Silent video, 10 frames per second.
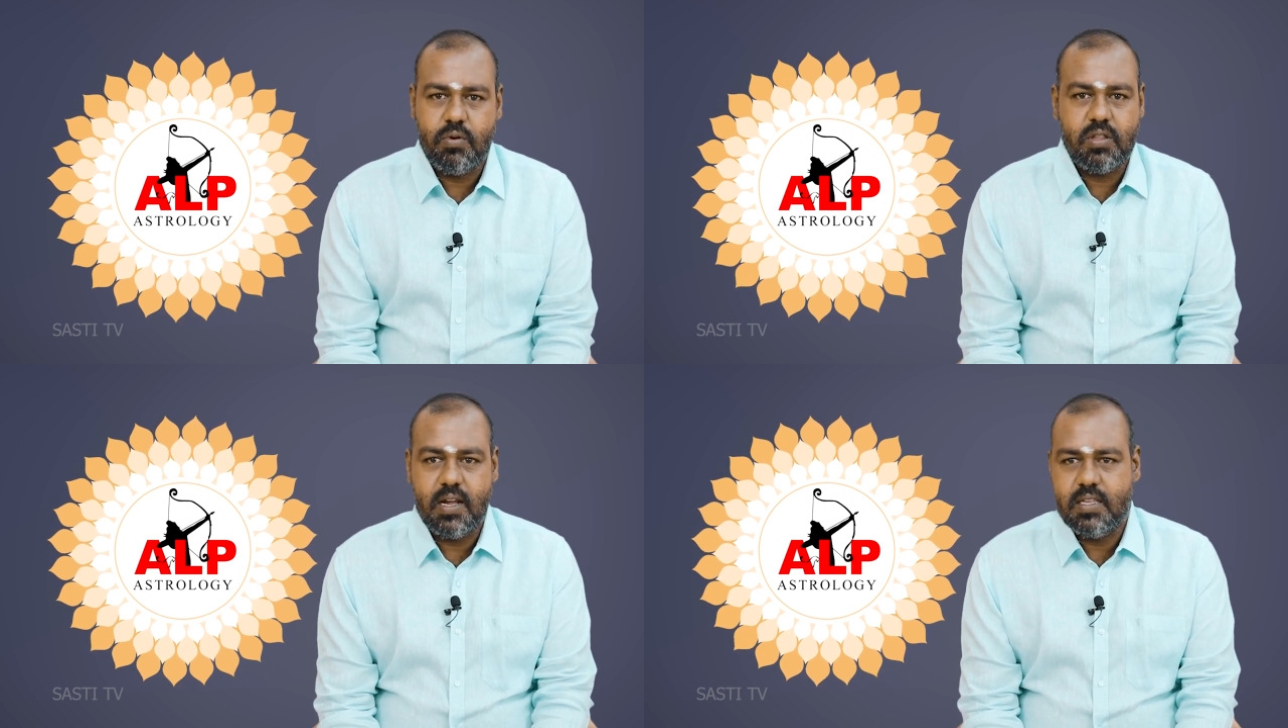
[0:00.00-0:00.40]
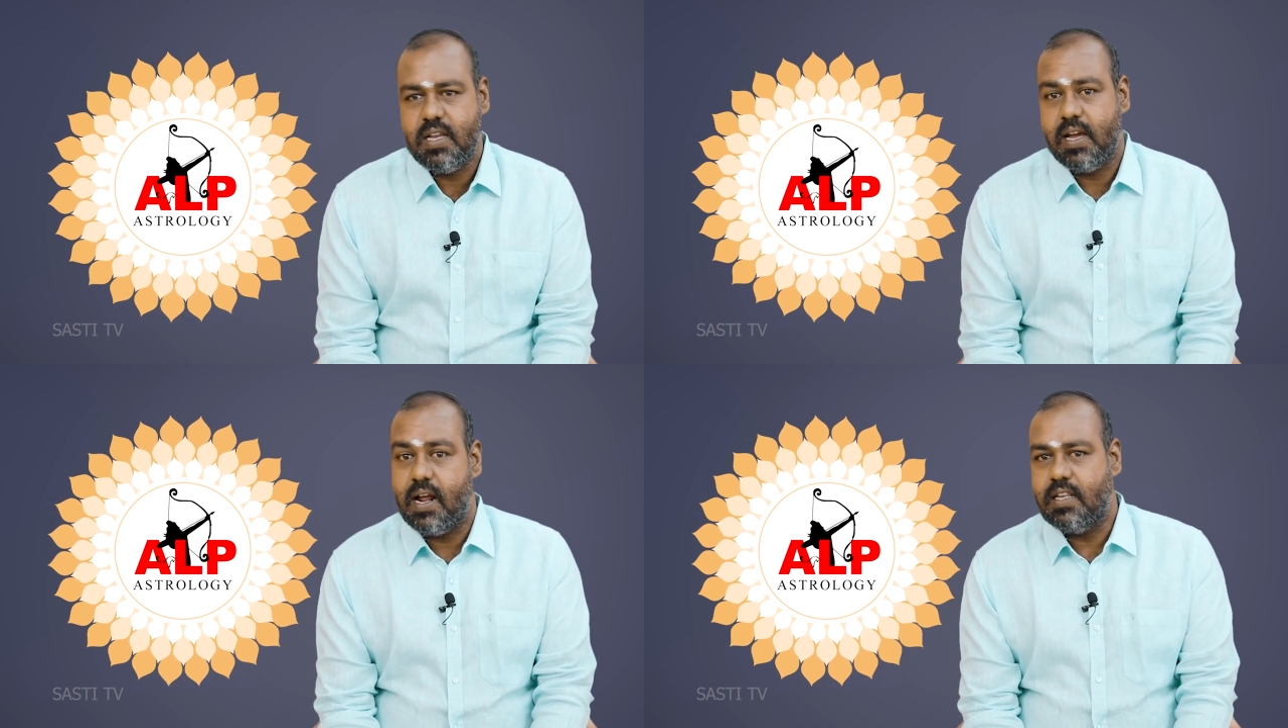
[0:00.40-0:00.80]
ஒருத்தர்
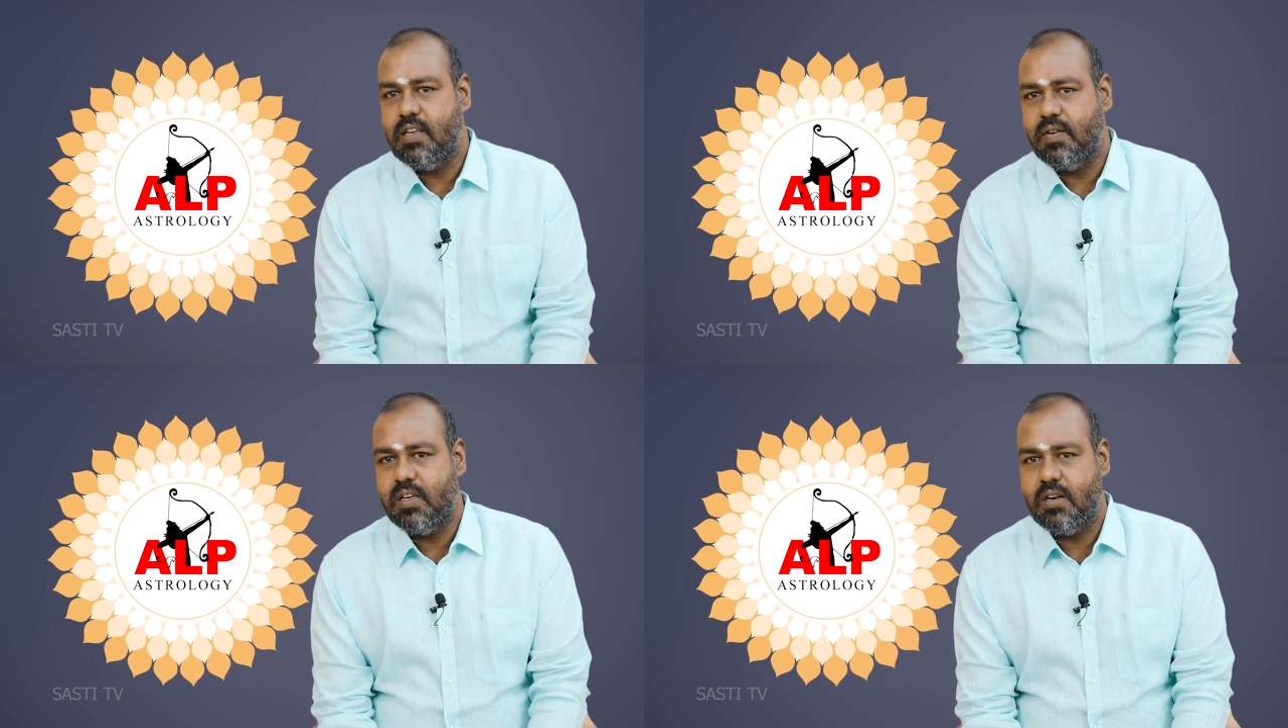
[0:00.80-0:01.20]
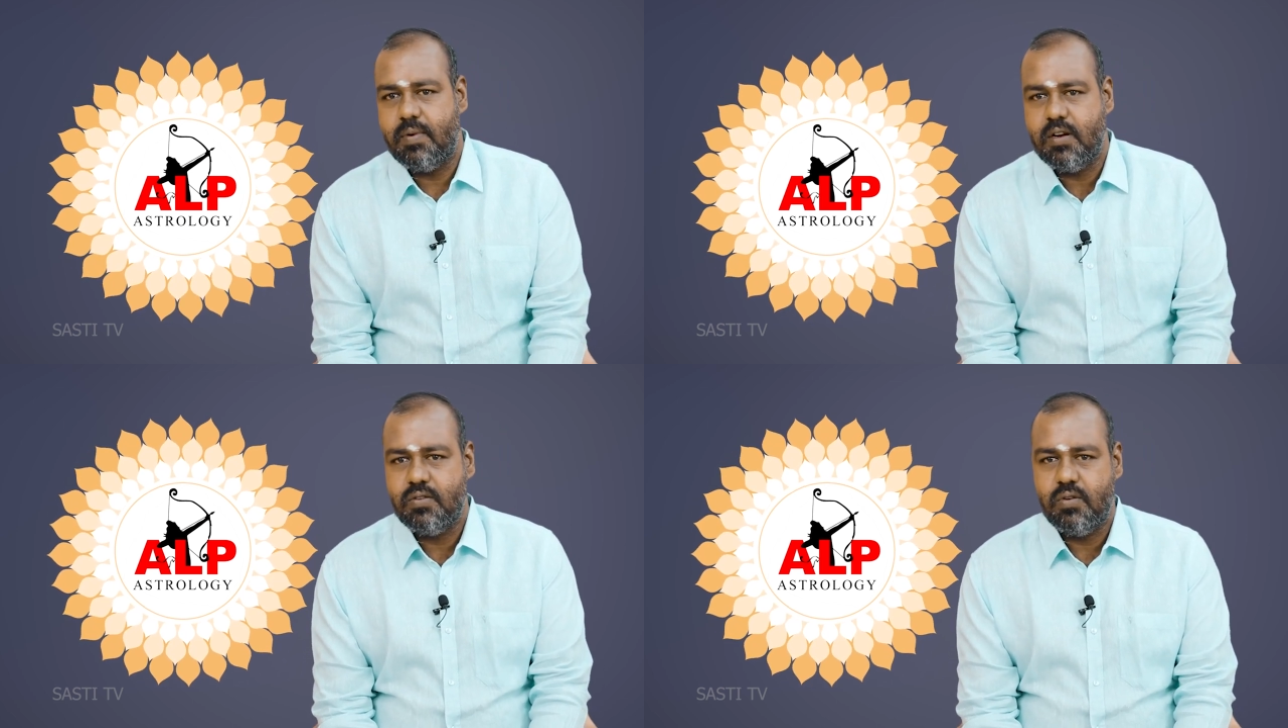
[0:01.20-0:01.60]
அச்சய ராசியை வச்சுட்டு
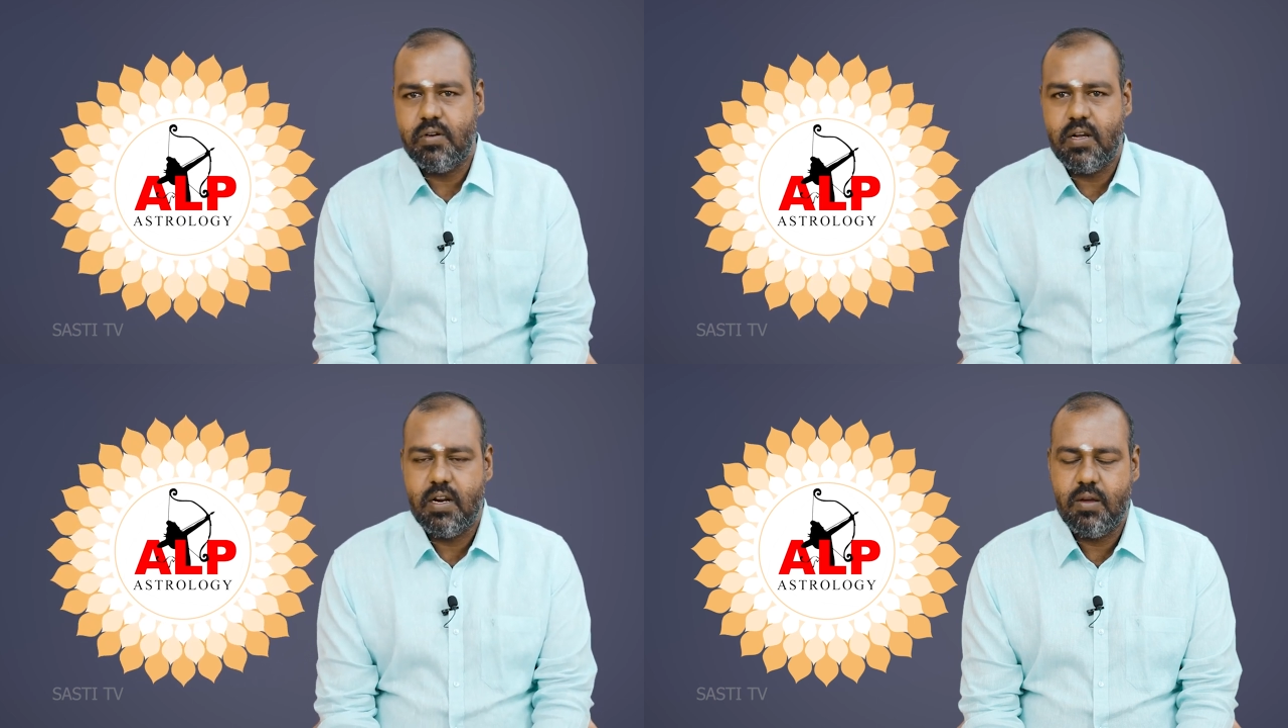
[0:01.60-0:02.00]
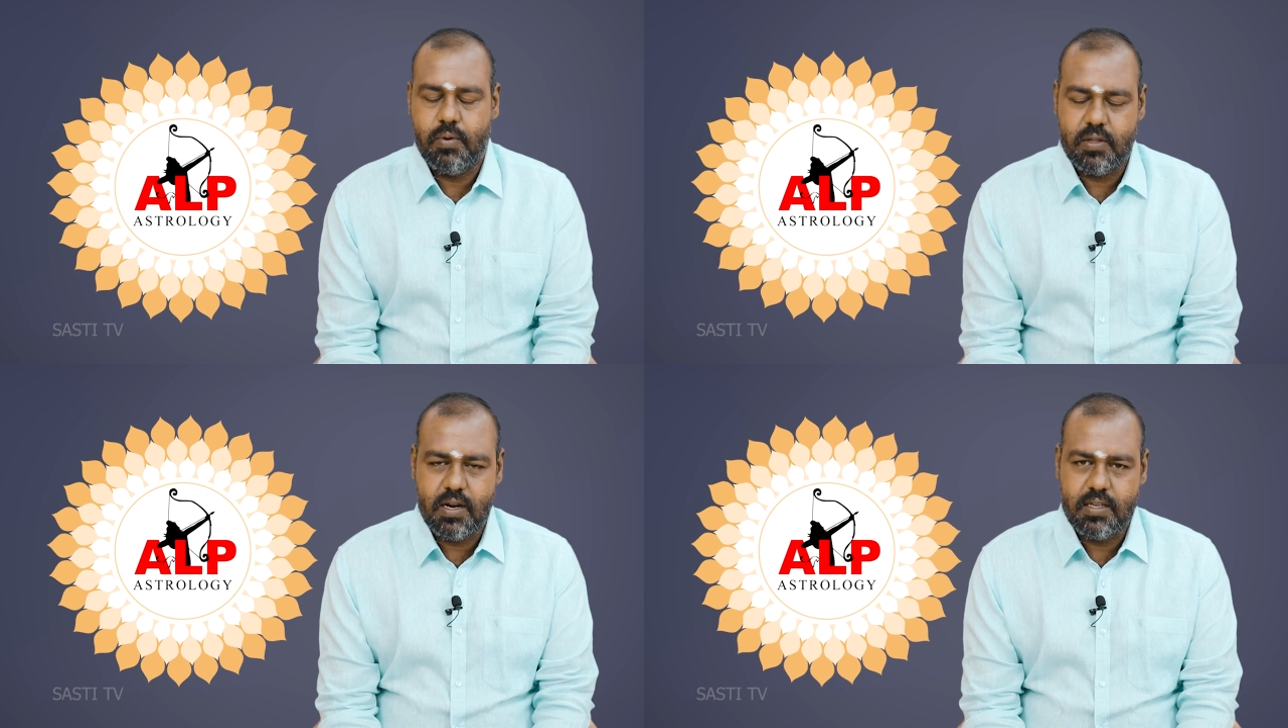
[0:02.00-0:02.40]
பலன் சொல்கிறாரு
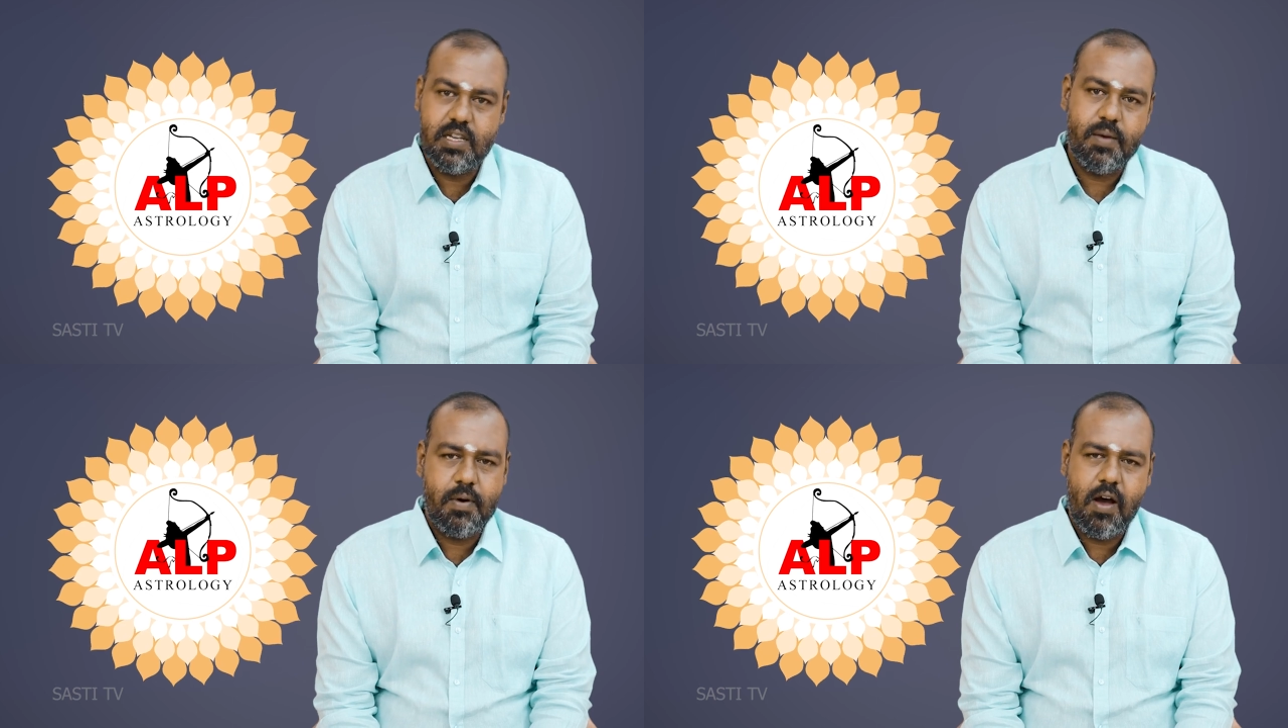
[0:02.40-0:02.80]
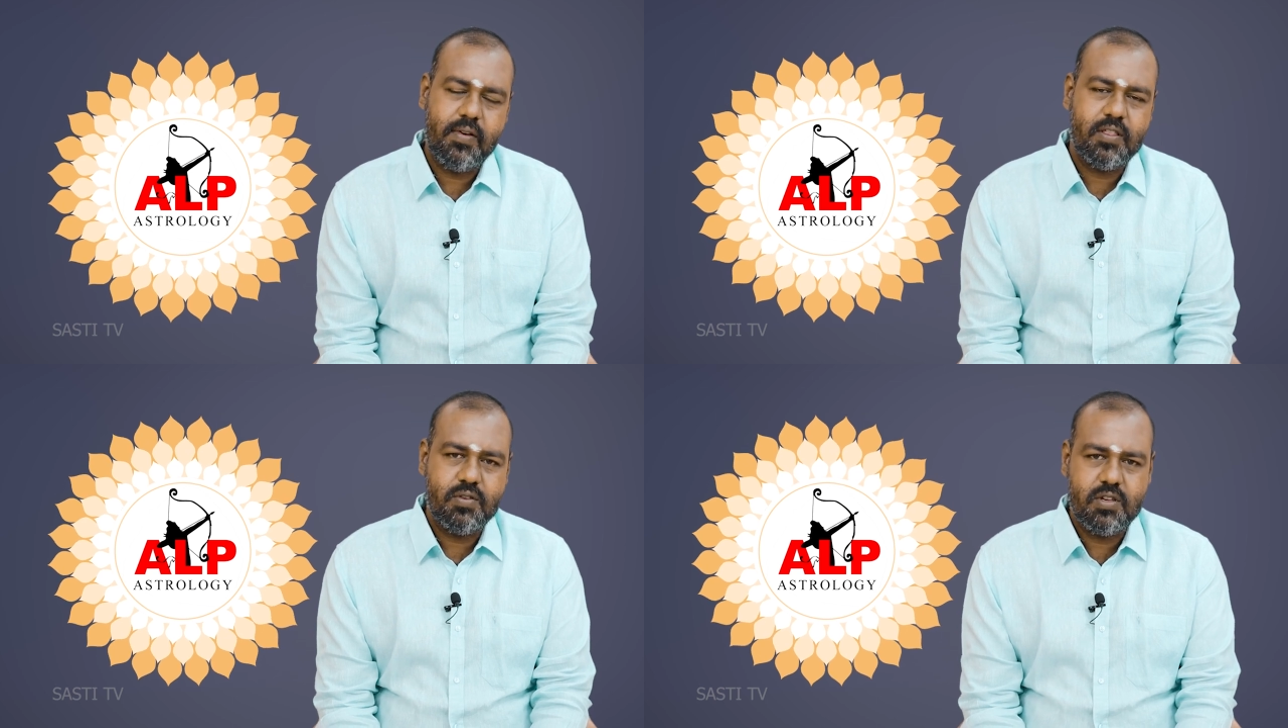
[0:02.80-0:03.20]
ஒருத்தர் அச்சய
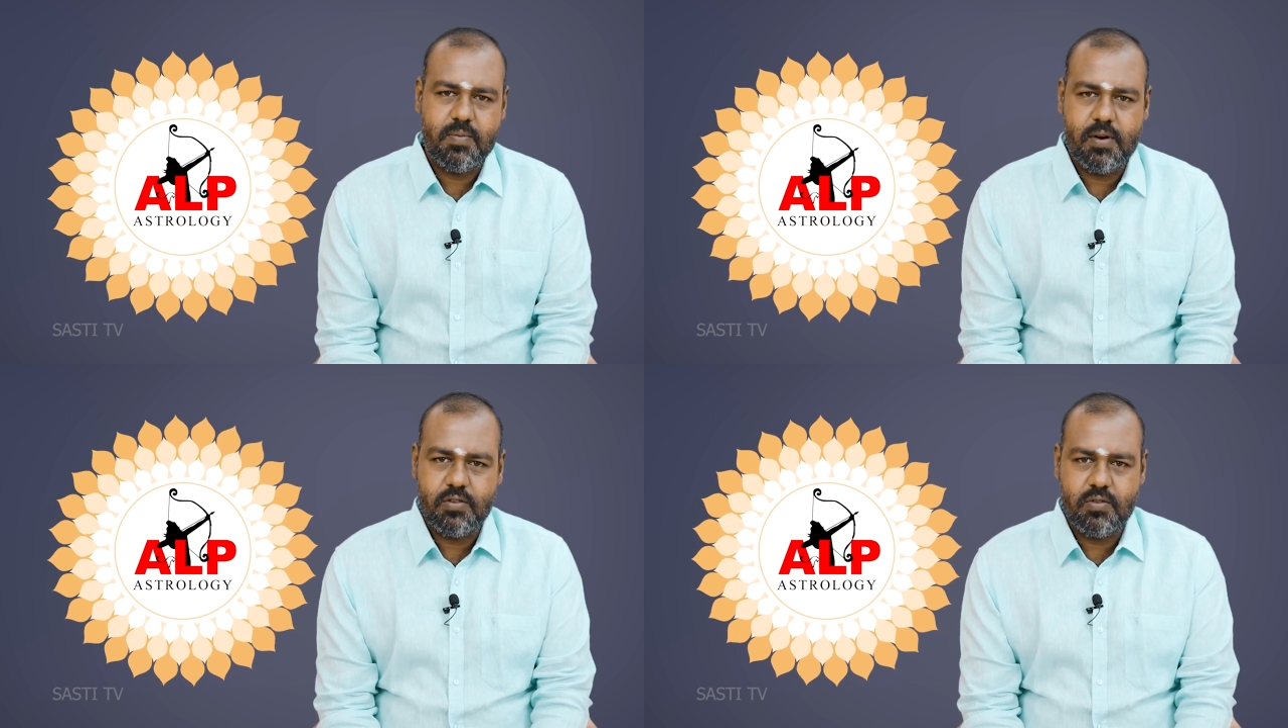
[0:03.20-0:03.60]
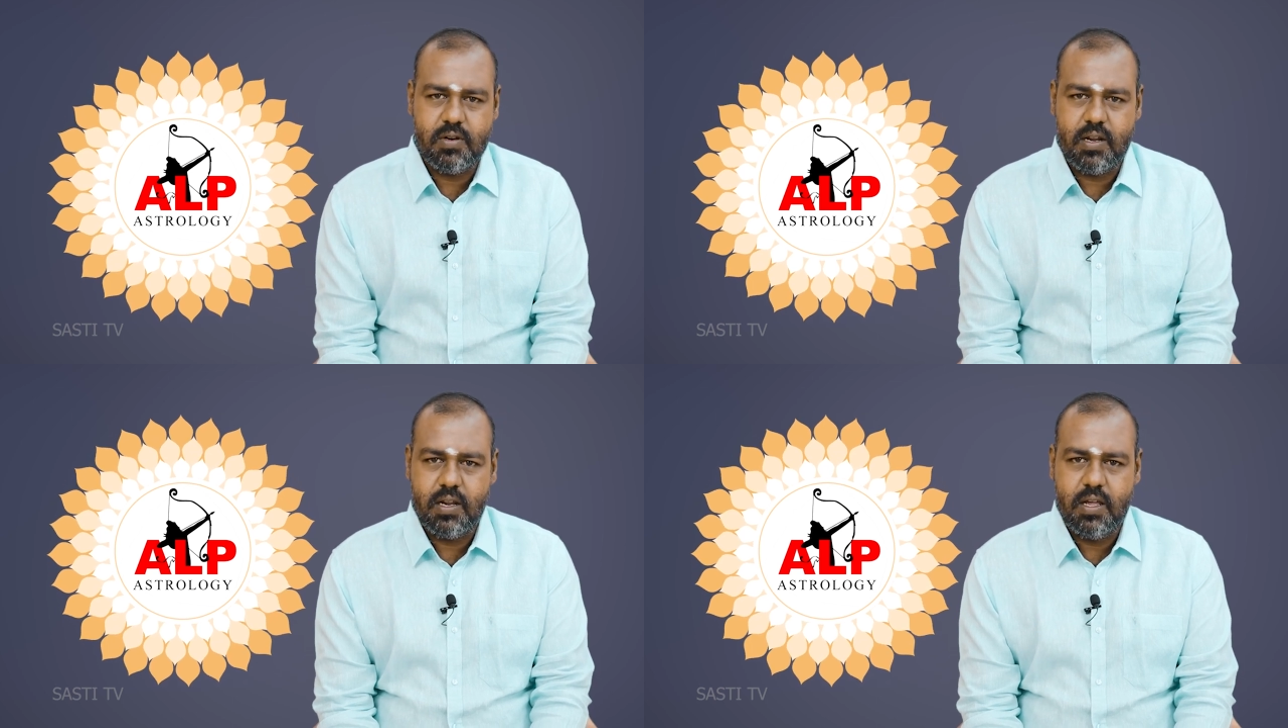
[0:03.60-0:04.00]
பாவத்தை வச்சுட்டு பலன்
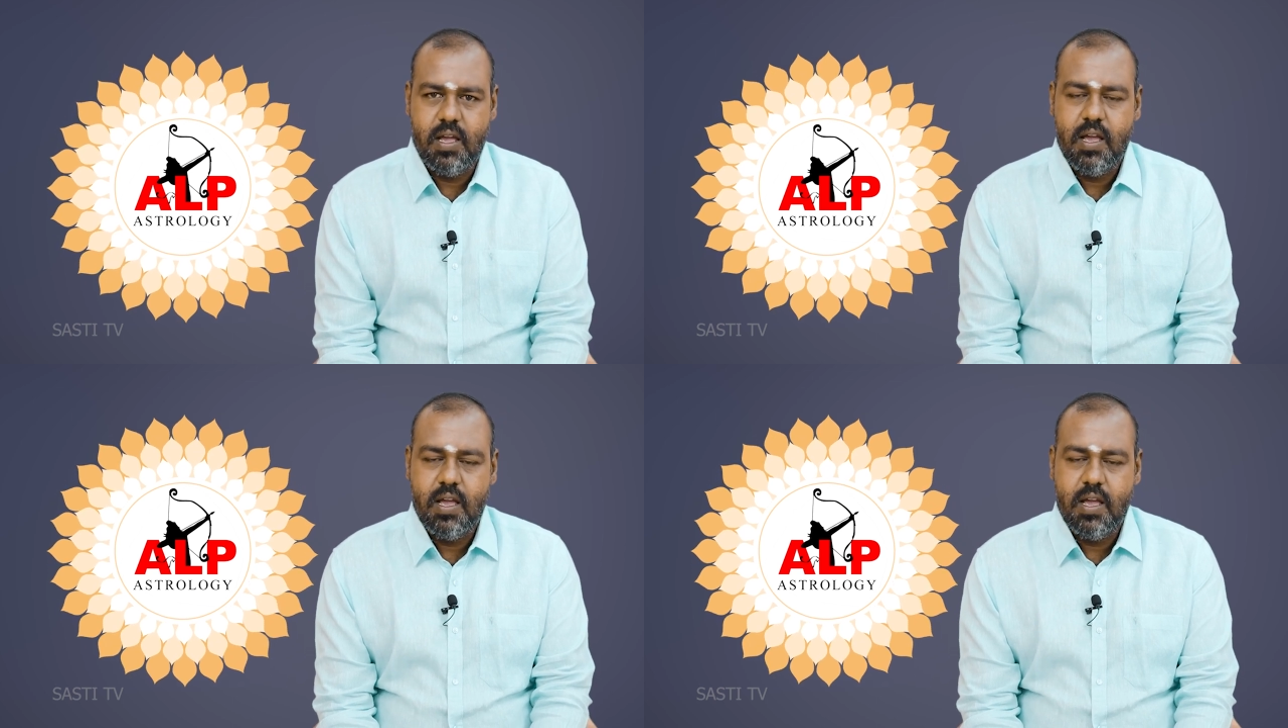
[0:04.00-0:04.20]
சொல்கிறாரு